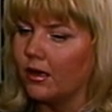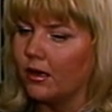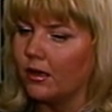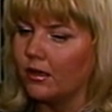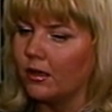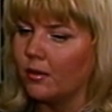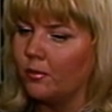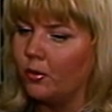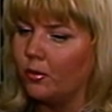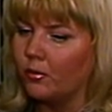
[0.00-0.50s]

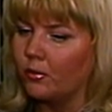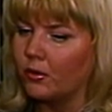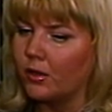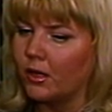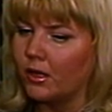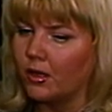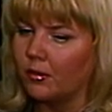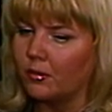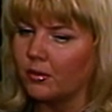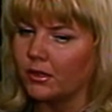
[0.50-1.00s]
Я помню,
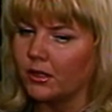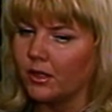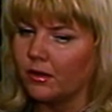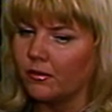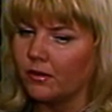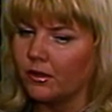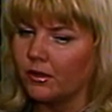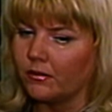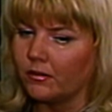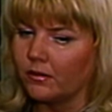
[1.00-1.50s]
когда мы
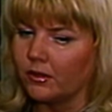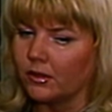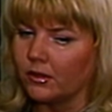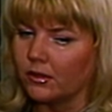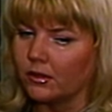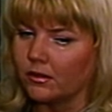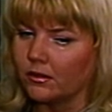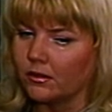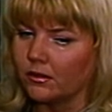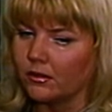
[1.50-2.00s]

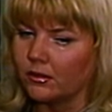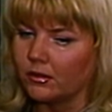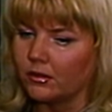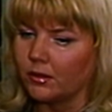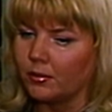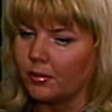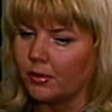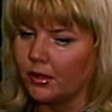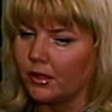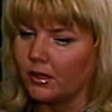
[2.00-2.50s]
разговаривали с
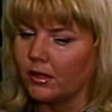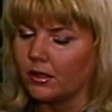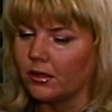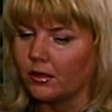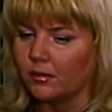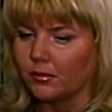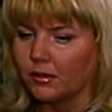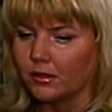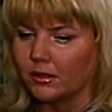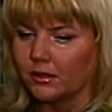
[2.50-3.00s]

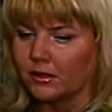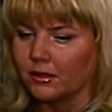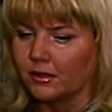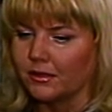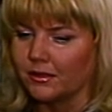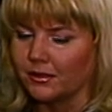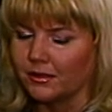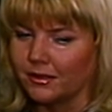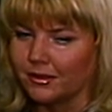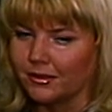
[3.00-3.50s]
апологетом, так
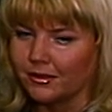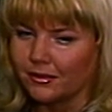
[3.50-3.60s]
сказать,